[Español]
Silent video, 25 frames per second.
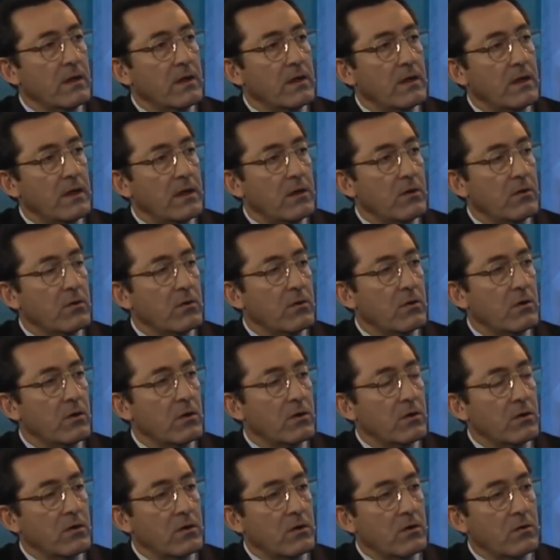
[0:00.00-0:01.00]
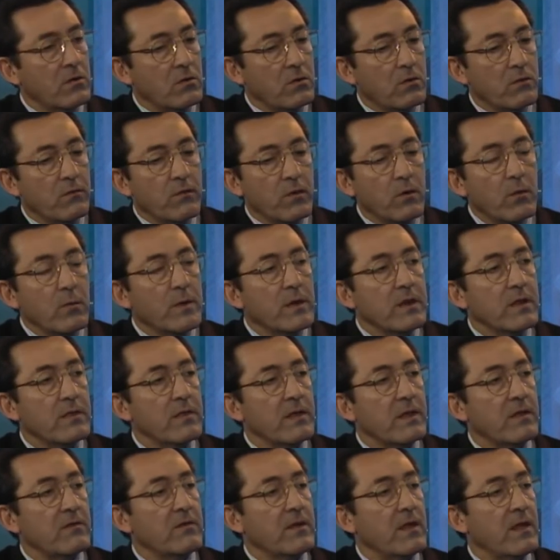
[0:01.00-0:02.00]
y con los volúmenes
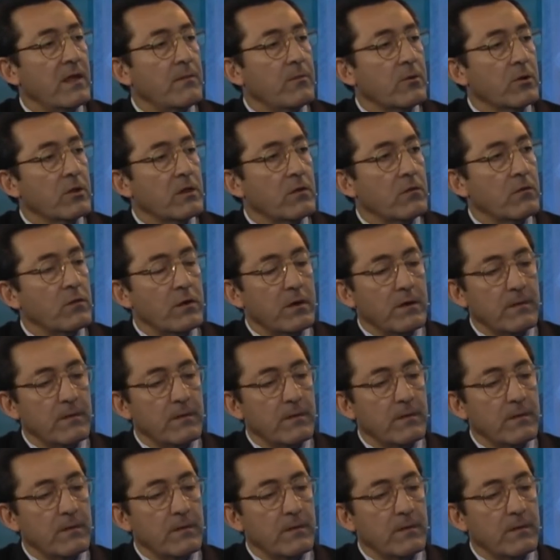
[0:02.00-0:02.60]
de esas exportaciones.